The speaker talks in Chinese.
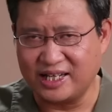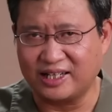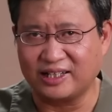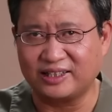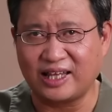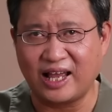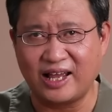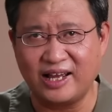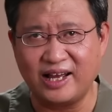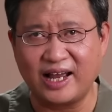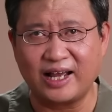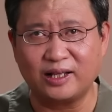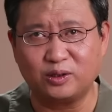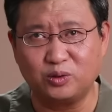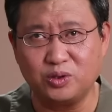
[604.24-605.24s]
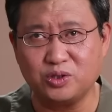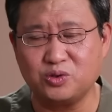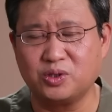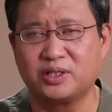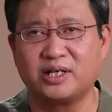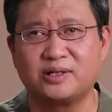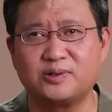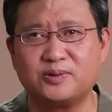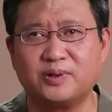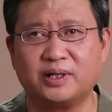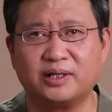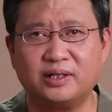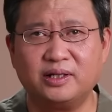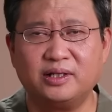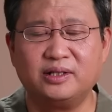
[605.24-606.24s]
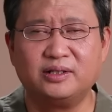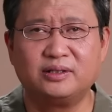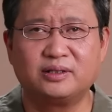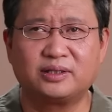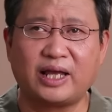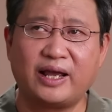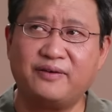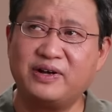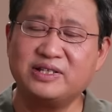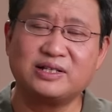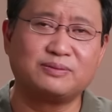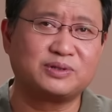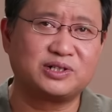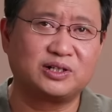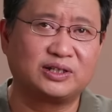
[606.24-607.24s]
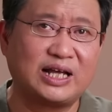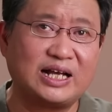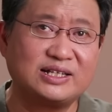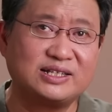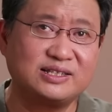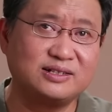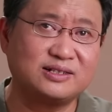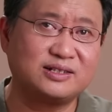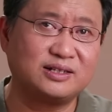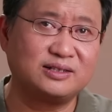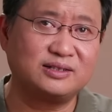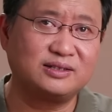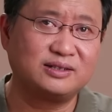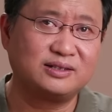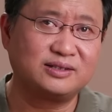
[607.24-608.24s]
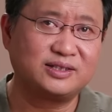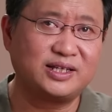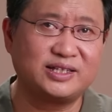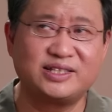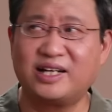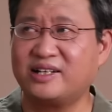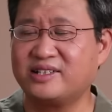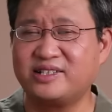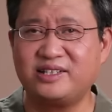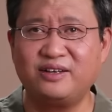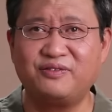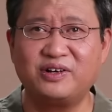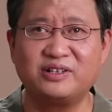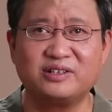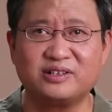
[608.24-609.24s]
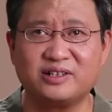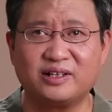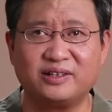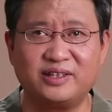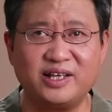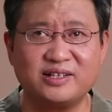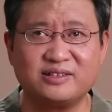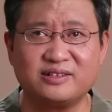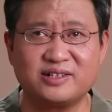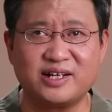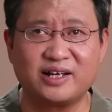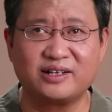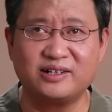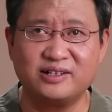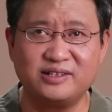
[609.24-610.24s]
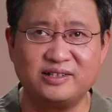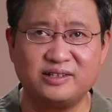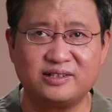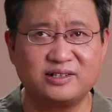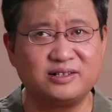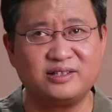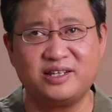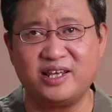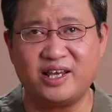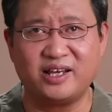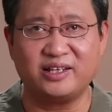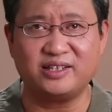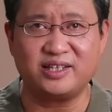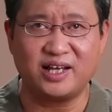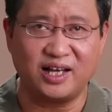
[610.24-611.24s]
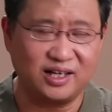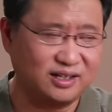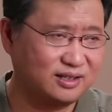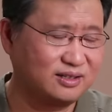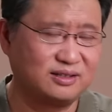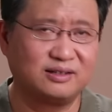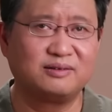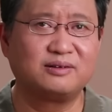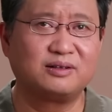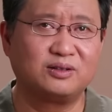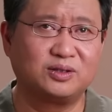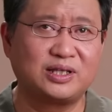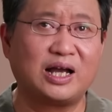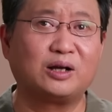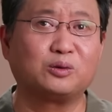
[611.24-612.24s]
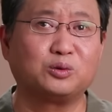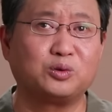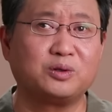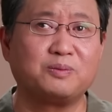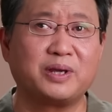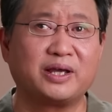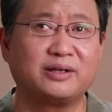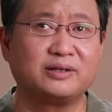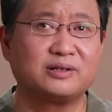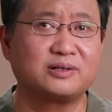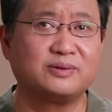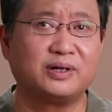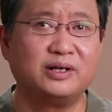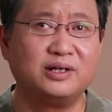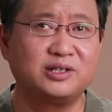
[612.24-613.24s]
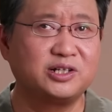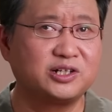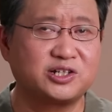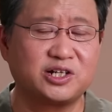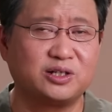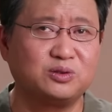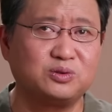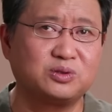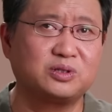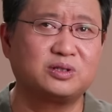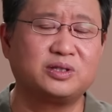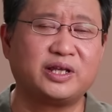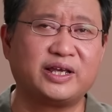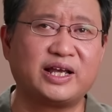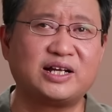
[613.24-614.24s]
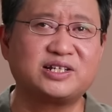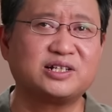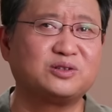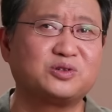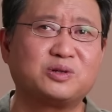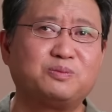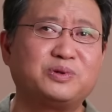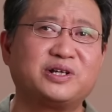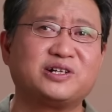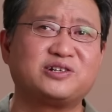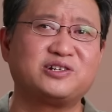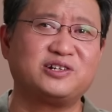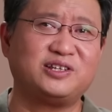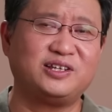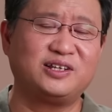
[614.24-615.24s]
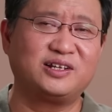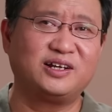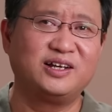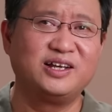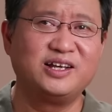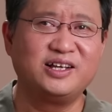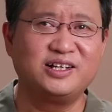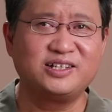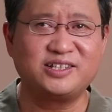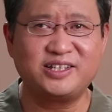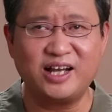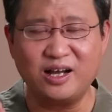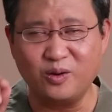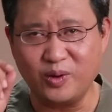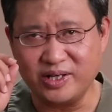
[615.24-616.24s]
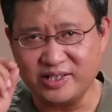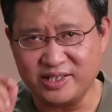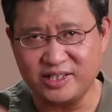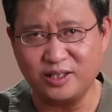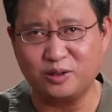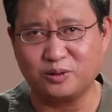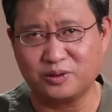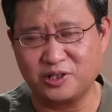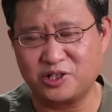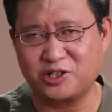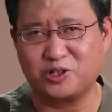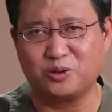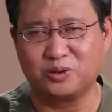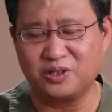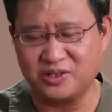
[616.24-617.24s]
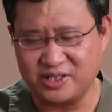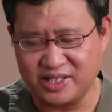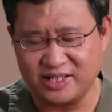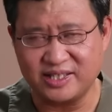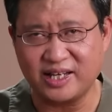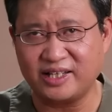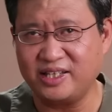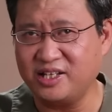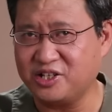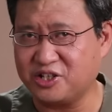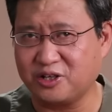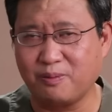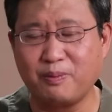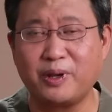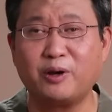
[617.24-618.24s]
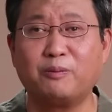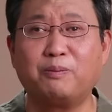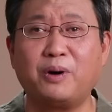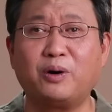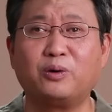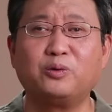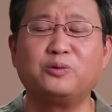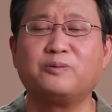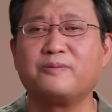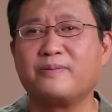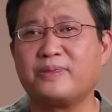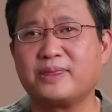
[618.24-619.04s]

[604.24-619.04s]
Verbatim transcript: 下的台海对决当中啊，台湾咱们知道，它自身再加上西方的这个电子战科技是碾压大陆对面的，是吧？这个程度碾压程度是不可置疑的。相关系统的使用到现在一直没有暴露，